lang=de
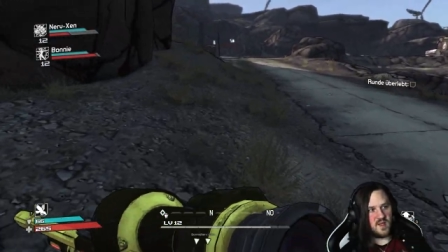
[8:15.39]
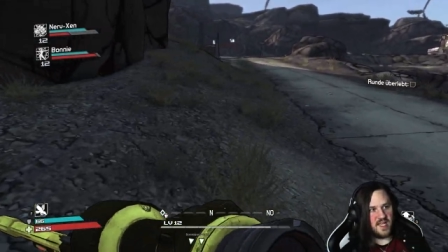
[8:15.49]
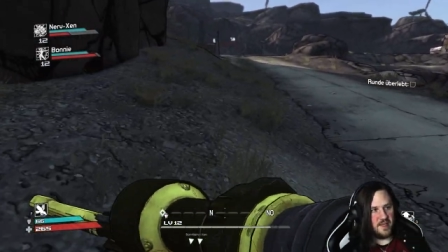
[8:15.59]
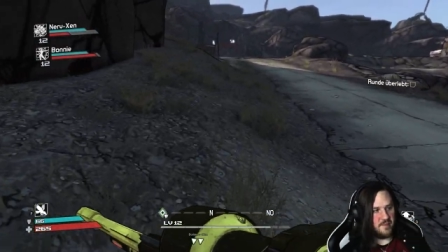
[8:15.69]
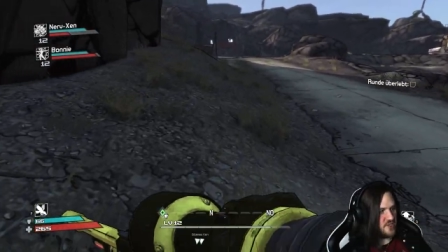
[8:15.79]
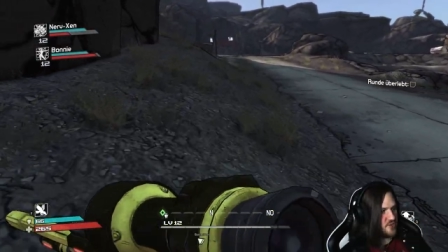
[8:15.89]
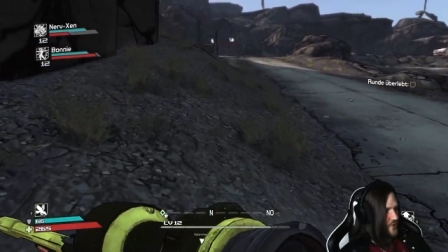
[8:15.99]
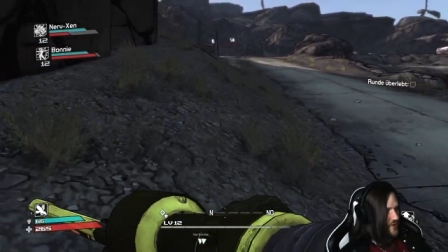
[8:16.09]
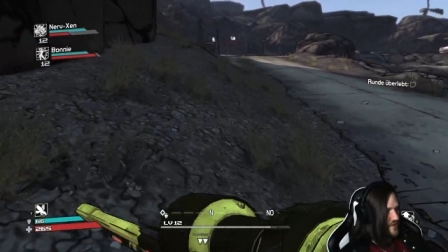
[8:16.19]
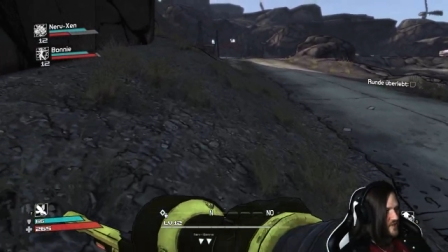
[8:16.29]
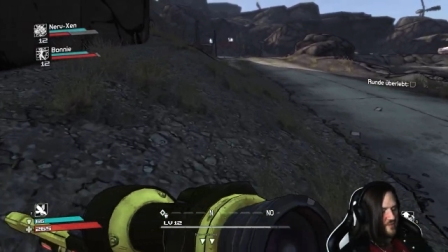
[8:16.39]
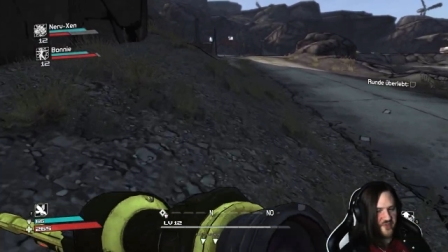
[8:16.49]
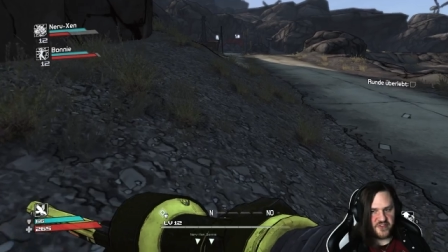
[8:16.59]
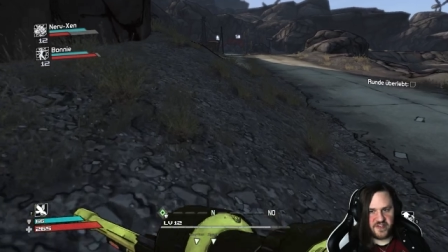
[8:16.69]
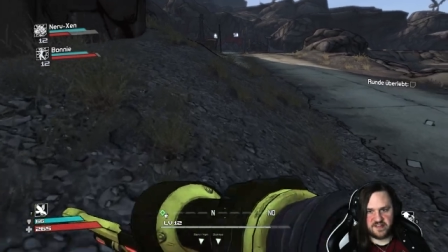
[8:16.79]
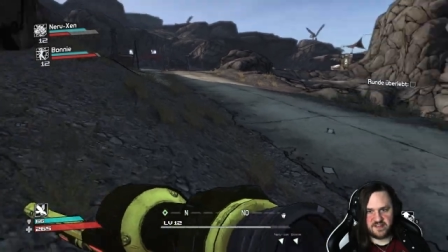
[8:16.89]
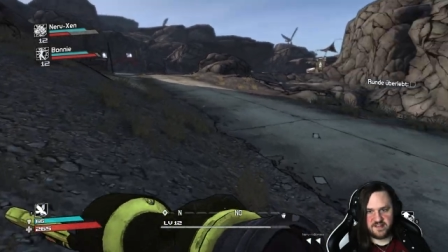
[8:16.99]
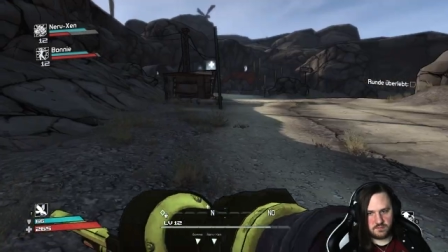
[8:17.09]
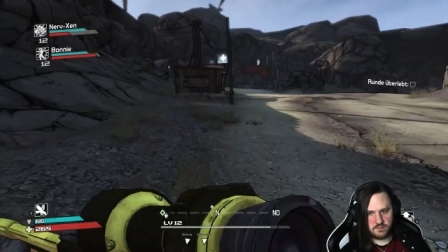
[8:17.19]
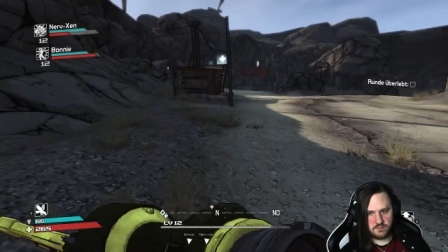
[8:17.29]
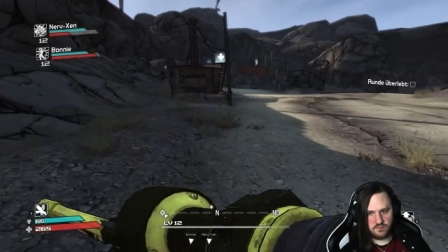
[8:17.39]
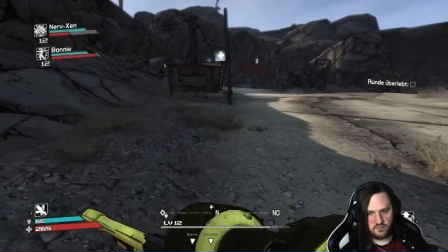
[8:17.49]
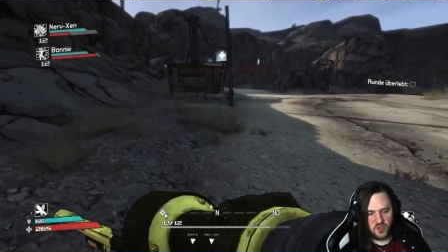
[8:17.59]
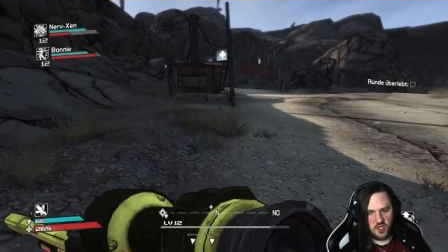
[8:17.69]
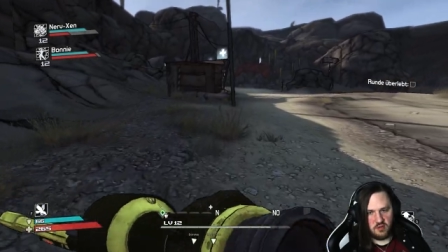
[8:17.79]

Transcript: Immer schön auf den Kopf ziehen. Ich kann ja.